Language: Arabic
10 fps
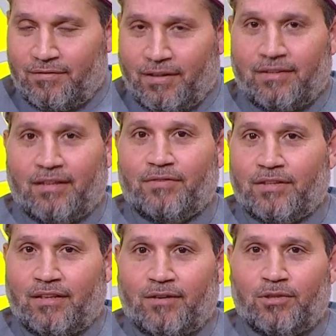اتفضل
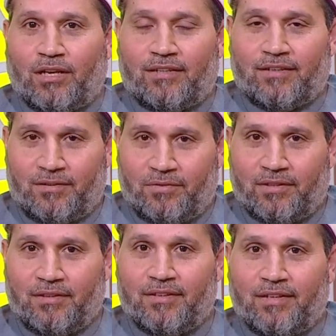اتفضل خذ راحتك
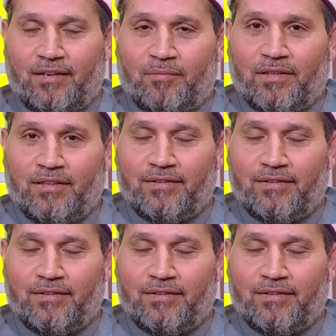اتفضل اكمل